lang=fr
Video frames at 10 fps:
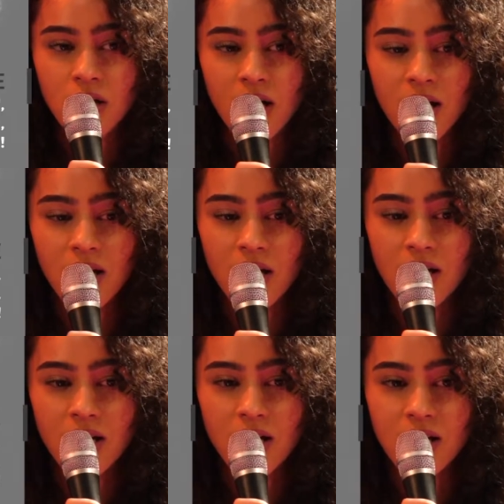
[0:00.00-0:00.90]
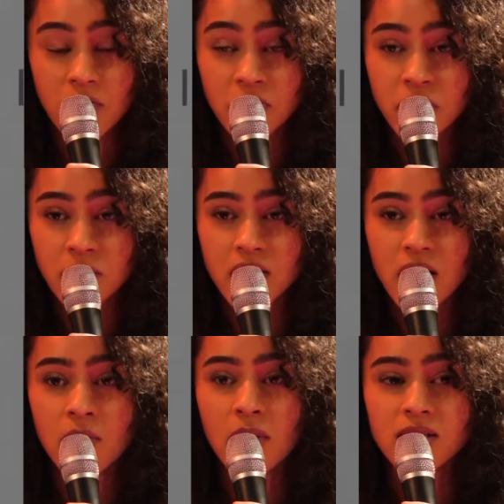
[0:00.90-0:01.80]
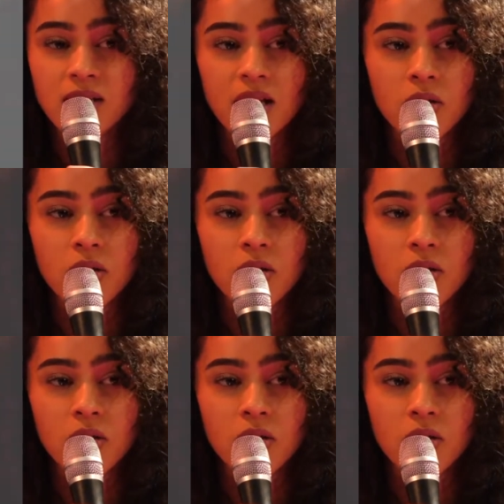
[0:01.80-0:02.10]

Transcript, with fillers: la, vie familiale parce qu'elle